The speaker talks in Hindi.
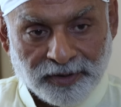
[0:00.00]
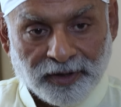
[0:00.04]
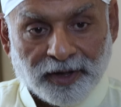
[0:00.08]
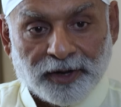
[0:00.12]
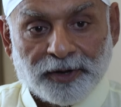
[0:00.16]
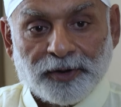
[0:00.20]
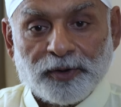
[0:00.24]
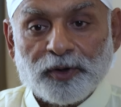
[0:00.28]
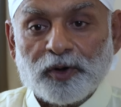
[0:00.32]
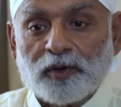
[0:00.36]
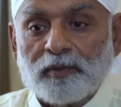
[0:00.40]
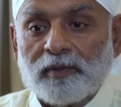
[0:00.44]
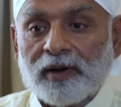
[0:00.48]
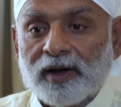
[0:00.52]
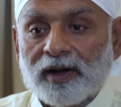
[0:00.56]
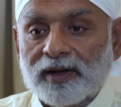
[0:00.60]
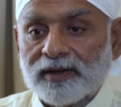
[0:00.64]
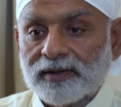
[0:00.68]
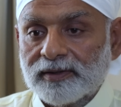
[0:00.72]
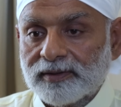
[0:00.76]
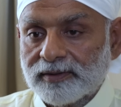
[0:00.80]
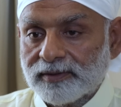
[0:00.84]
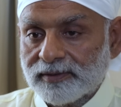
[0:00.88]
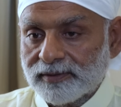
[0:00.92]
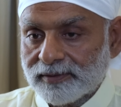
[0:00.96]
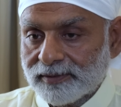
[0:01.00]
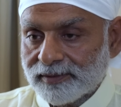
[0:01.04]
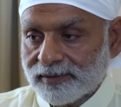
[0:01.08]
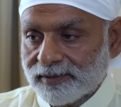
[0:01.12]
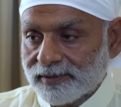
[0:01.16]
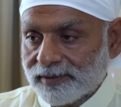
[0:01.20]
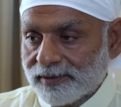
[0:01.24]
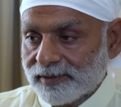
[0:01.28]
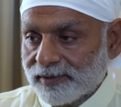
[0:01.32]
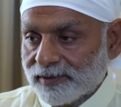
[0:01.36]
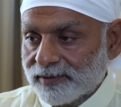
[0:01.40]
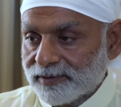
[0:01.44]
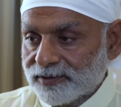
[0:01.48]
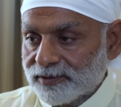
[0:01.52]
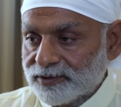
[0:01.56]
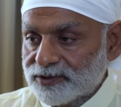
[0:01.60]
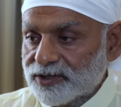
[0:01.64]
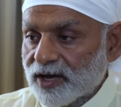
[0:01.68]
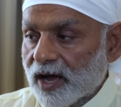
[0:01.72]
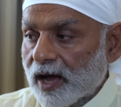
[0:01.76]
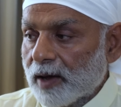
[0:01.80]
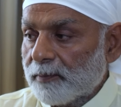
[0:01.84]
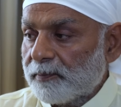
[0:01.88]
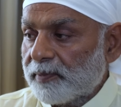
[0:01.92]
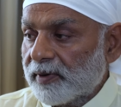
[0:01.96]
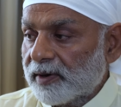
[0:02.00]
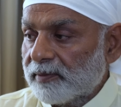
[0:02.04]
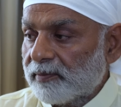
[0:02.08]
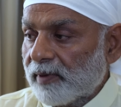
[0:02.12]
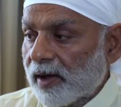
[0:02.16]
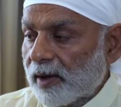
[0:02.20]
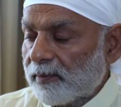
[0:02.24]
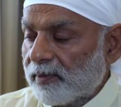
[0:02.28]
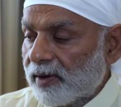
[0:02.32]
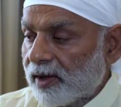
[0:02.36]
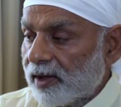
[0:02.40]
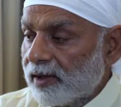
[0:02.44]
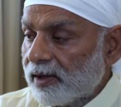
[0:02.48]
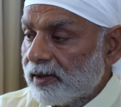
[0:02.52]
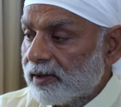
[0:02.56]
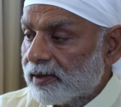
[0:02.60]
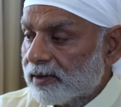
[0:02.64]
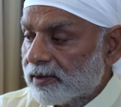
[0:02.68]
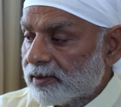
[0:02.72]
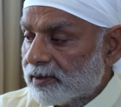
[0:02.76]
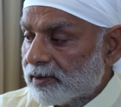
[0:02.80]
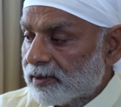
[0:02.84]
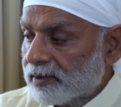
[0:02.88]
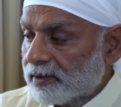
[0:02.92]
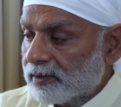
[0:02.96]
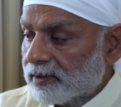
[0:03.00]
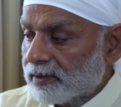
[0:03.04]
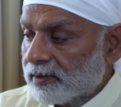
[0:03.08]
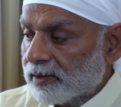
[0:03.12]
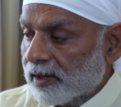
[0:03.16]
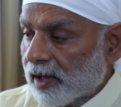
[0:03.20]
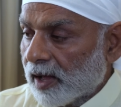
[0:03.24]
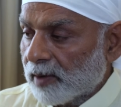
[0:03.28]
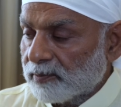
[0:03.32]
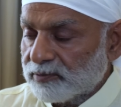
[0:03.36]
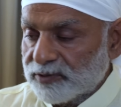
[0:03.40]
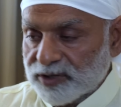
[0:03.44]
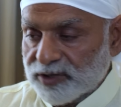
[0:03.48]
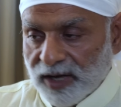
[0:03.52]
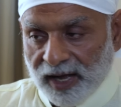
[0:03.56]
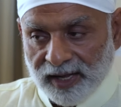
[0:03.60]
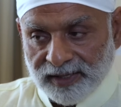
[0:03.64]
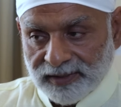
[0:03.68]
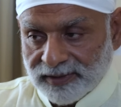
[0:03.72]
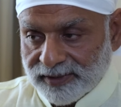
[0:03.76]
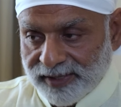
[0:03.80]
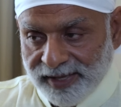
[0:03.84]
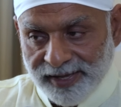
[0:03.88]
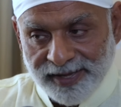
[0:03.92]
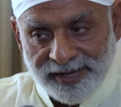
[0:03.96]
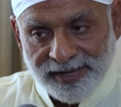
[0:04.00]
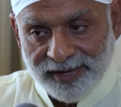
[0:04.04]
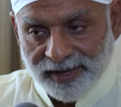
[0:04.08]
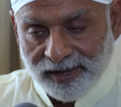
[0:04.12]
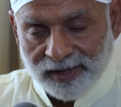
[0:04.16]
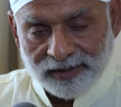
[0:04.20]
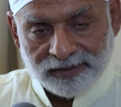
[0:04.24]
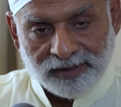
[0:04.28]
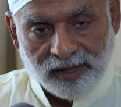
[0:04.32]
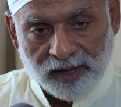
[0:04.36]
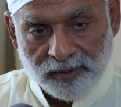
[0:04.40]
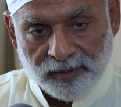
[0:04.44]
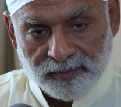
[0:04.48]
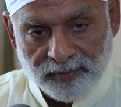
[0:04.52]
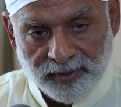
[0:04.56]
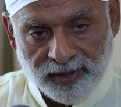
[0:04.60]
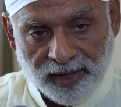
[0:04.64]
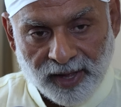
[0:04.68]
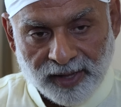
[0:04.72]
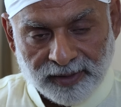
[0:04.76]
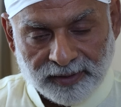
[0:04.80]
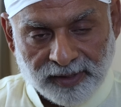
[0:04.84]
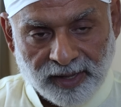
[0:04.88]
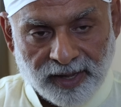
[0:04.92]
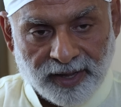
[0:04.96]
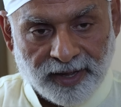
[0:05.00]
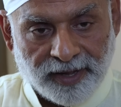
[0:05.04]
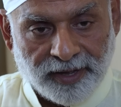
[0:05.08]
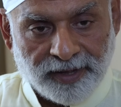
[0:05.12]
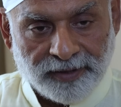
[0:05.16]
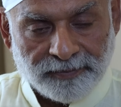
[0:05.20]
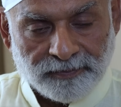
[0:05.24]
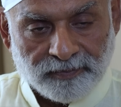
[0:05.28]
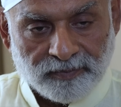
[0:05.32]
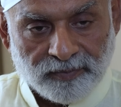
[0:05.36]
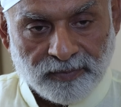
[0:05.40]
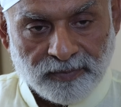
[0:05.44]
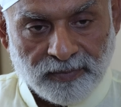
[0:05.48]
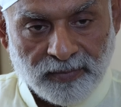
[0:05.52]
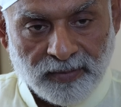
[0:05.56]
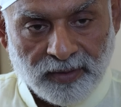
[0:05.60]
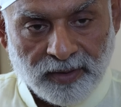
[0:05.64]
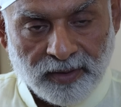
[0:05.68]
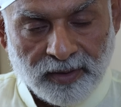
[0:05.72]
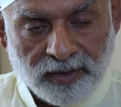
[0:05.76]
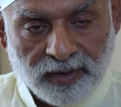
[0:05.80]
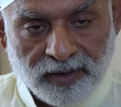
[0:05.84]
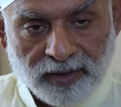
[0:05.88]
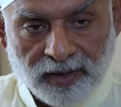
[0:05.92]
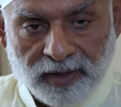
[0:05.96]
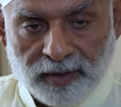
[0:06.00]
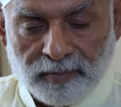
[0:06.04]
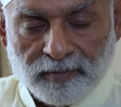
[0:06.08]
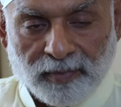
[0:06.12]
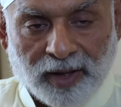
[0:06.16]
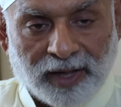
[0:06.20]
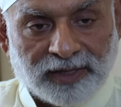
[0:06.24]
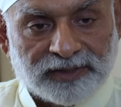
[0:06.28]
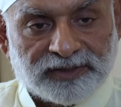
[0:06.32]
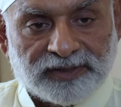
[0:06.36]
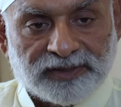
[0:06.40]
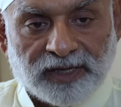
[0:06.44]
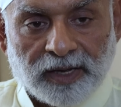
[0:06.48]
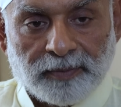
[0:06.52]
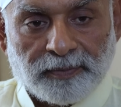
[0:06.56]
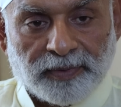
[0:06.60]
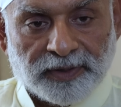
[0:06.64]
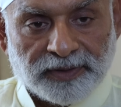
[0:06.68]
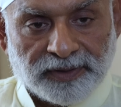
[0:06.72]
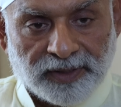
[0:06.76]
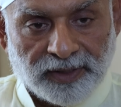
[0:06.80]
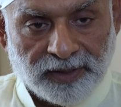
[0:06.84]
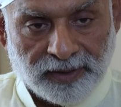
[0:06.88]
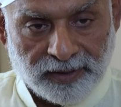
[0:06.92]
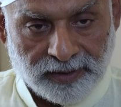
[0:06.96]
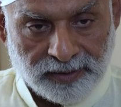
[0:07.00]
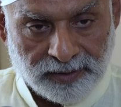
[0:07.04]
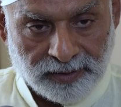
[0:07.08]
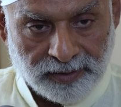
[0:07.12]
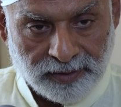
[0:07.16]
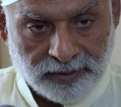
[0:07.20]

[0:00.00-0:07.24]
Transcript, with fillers: खंडोबा जहाँ पर बाबा हम जानते ही कथा में आता है कि मालसापति